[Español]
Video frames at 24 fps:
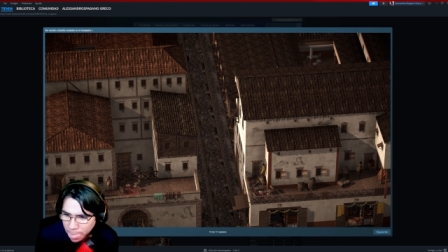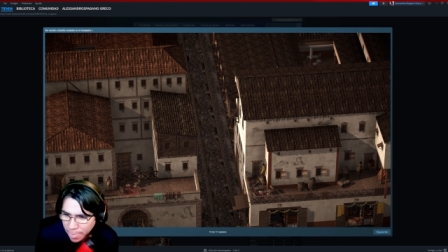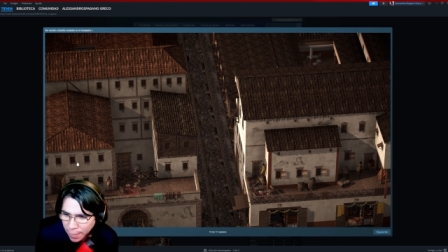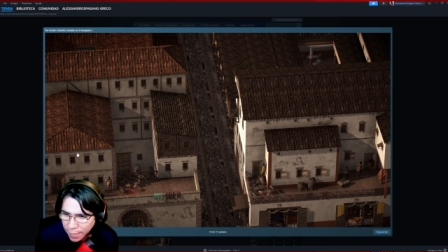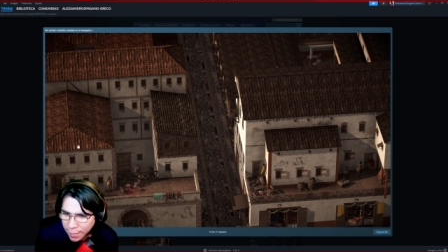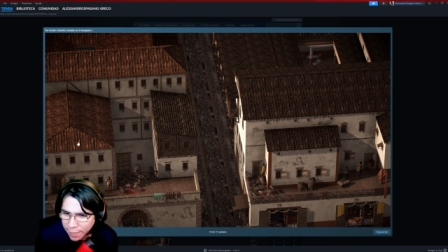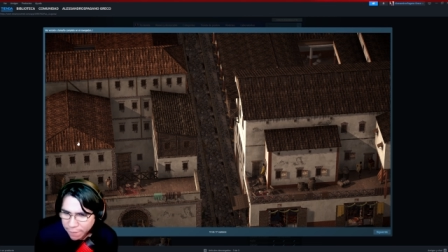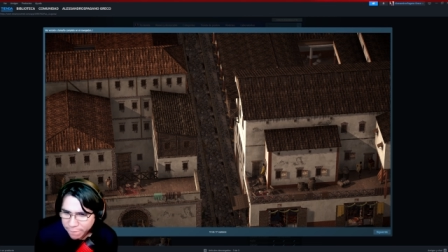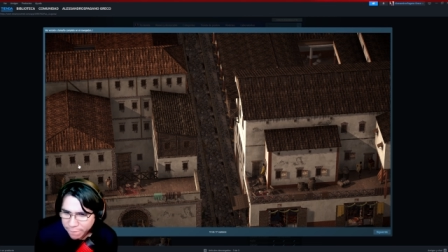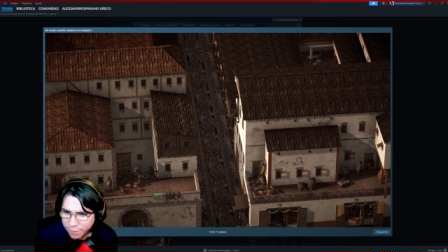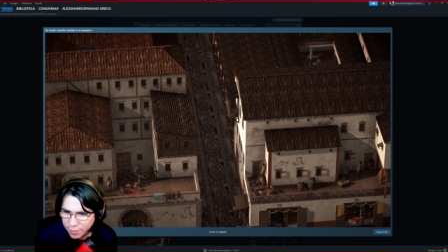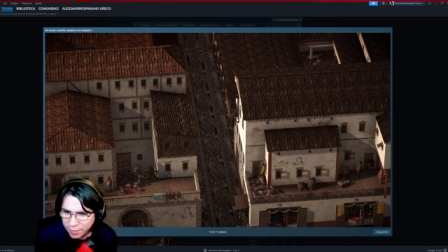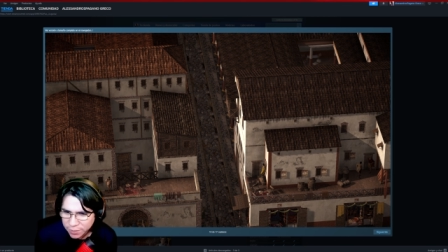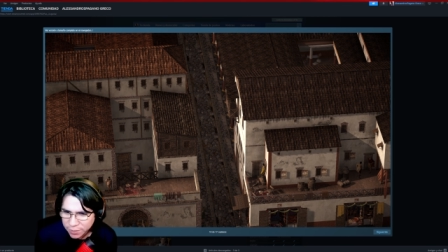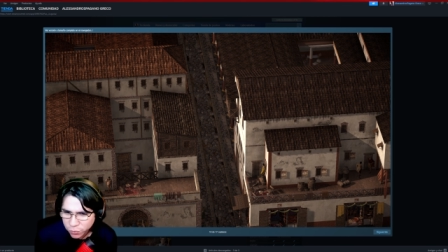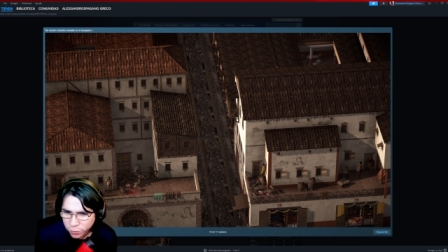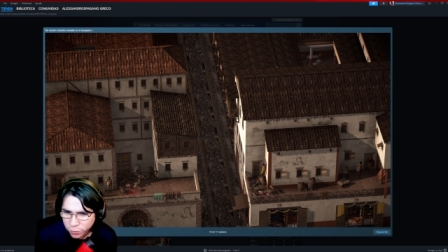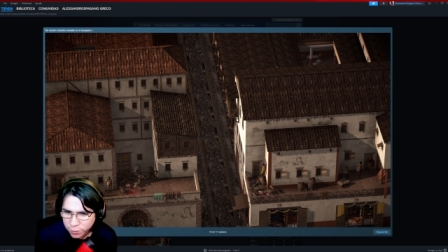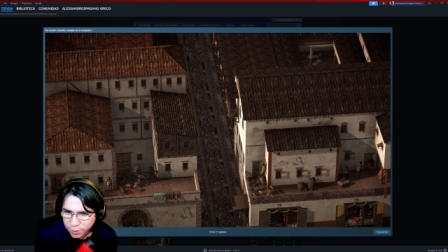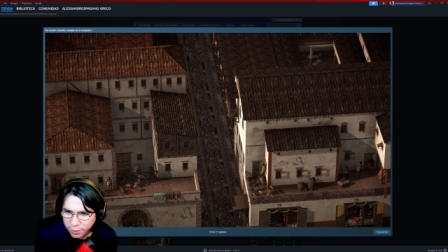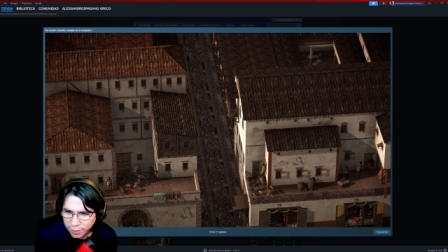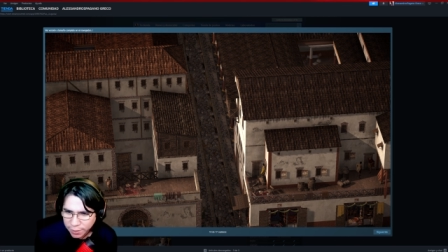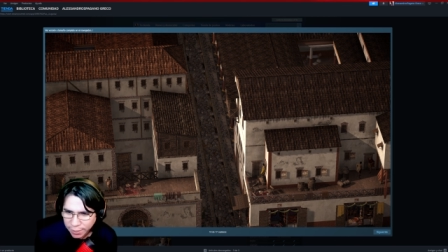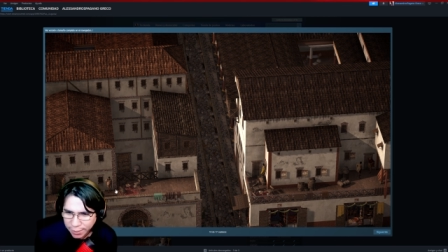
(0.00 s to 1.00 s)
Fíjense
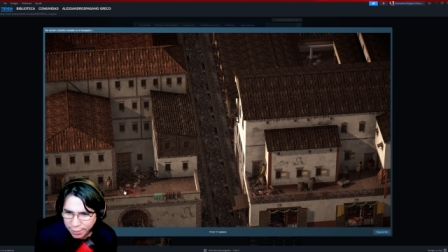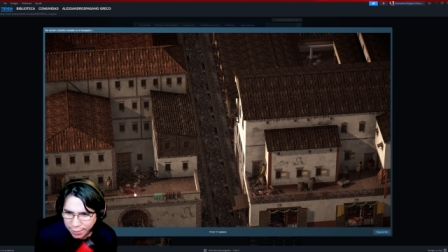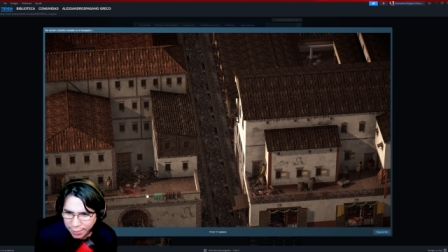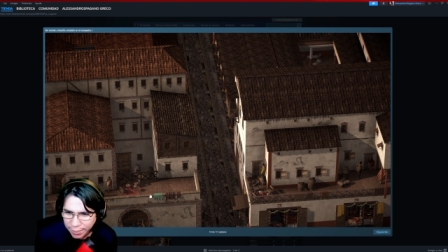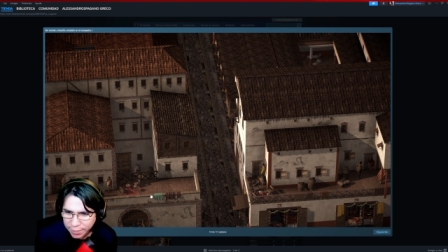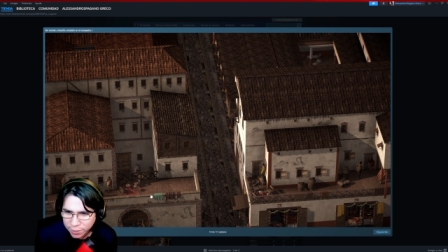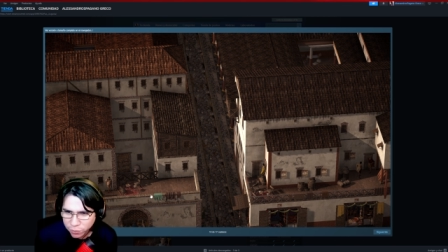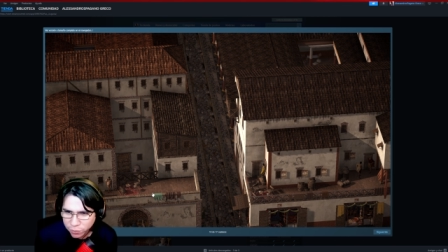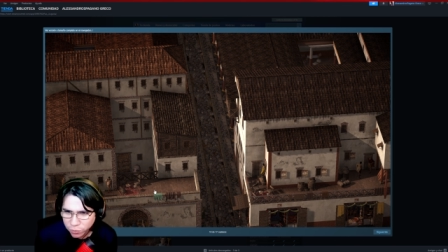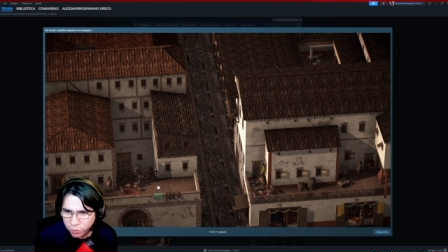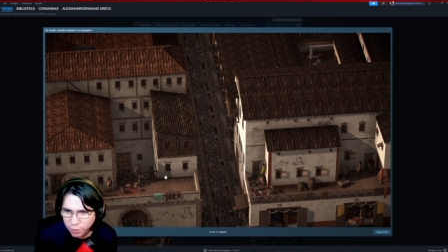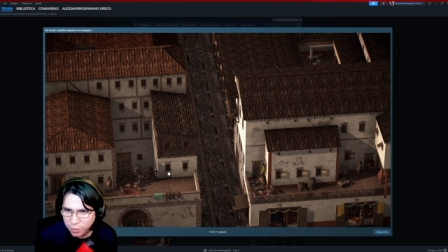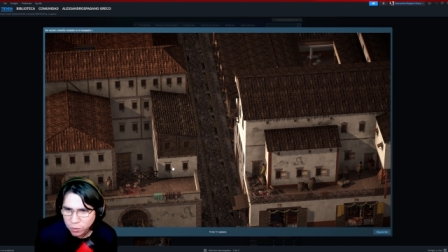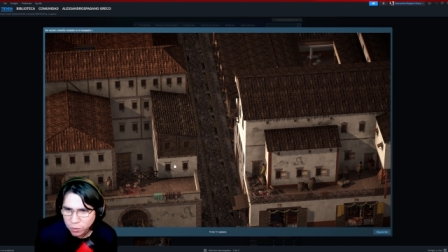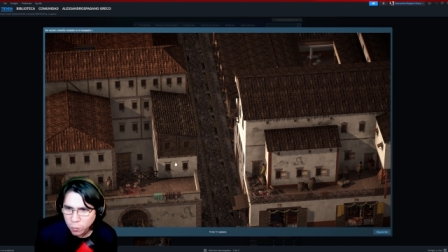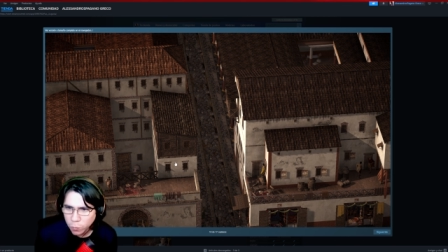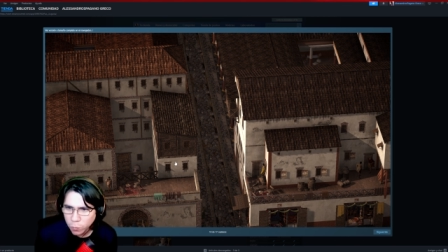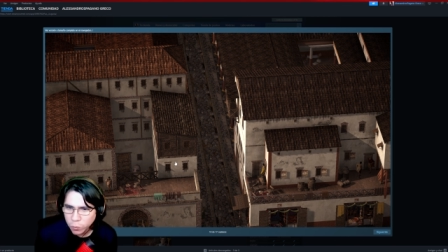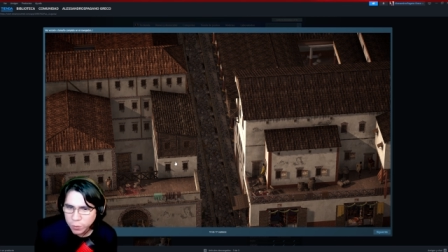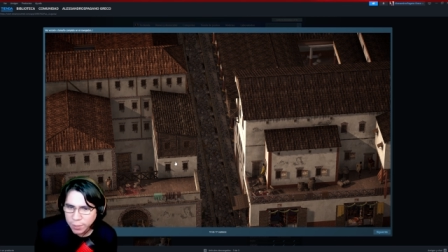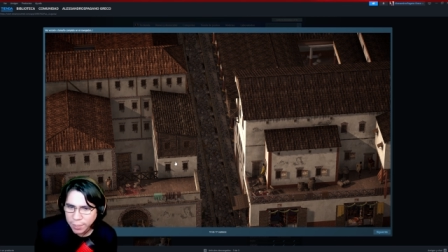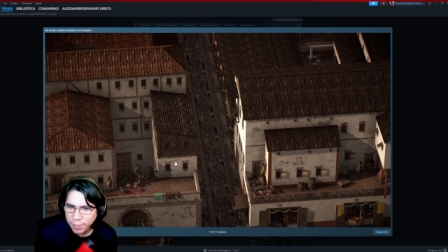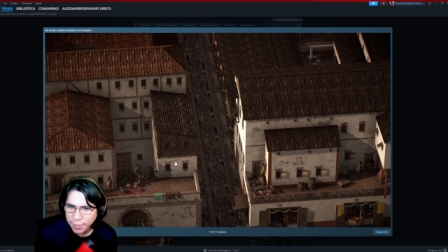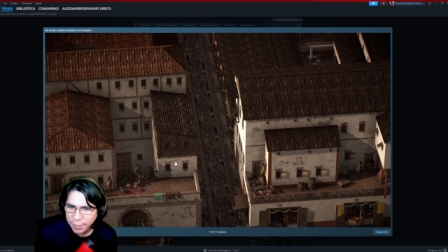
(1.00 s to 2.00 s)
ustedes acá, esto que es como una